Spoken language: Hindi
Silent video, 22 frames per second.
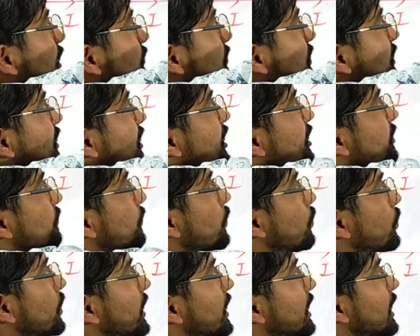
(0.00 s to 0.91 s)
आई वन करंट
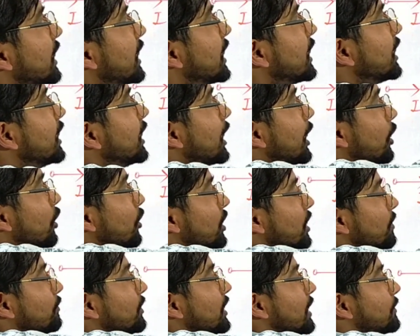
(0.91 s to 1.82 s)
फ्लो करेगा
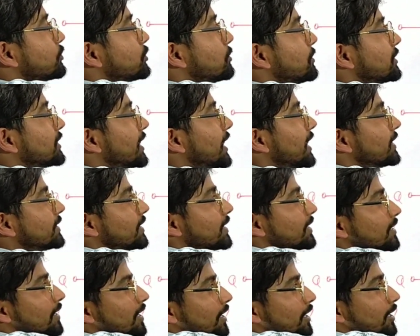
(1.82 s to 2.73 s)
और हमने आपसे बताया
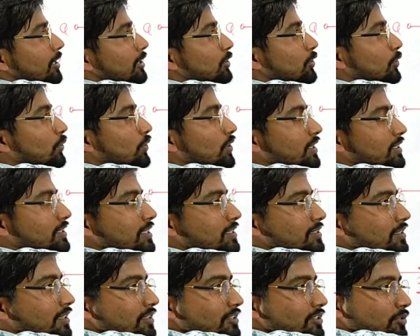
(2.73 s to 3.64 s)
था अगर दो
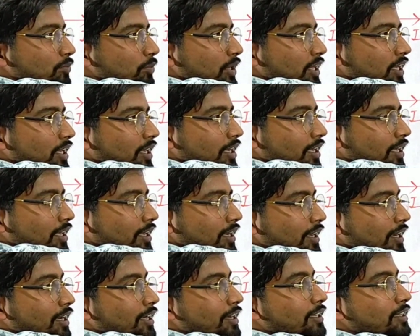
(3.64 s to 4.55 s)
रेजिस्टेंस में
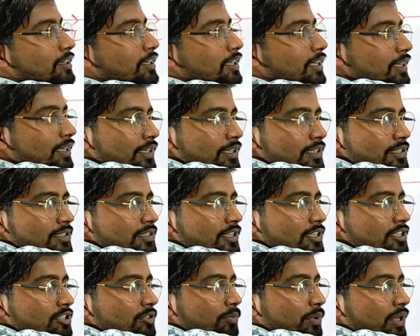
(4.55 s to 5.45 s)
अगर तीन
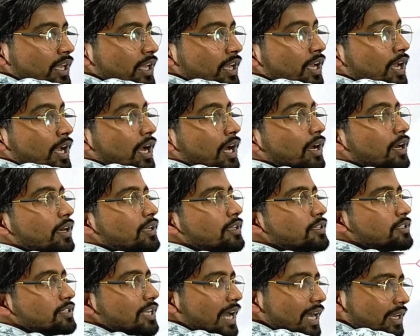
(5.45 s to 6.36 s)
रेजिस्टेंस में
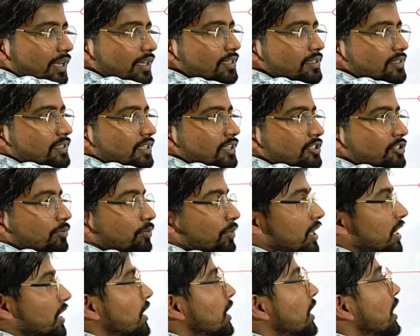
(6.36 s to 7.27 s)
अगर चार रेजिस्टेंस
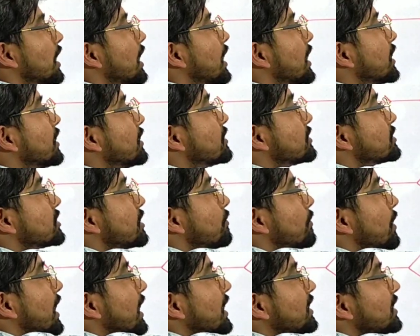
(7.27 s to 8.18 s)
में अगर
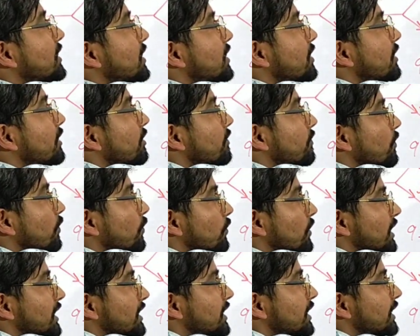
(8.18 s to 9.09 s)
समान करंट फ्लो
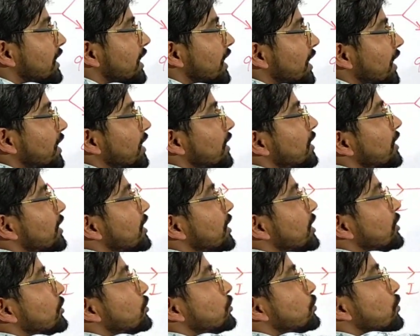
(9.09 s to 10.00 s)
करती है
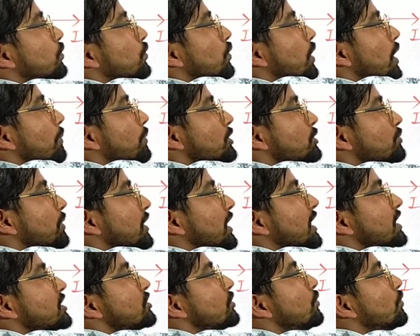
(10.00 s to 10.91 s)
तो दोनों आपस में
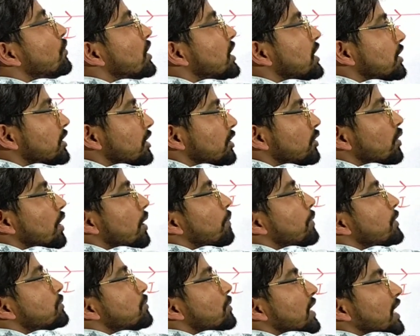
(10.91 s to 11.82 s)
कैसे होंगे तीनों
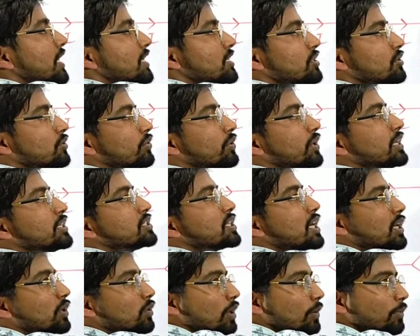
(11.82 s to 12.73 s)
आपस में कैसे होंगे
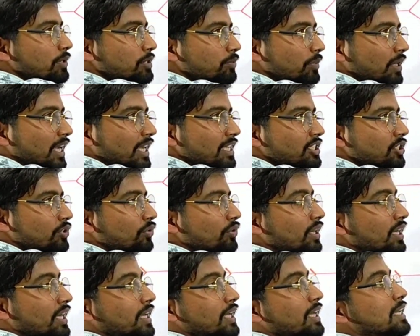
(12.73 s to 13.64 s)
चारों आपस में कैसे
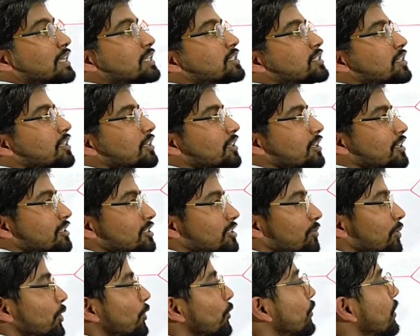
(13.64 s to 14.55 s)
होंगे
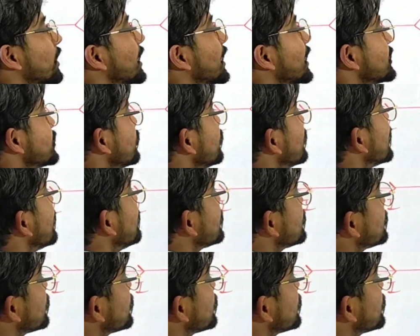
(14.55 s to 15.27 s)
सीरीज में होंगे कैसे होंगे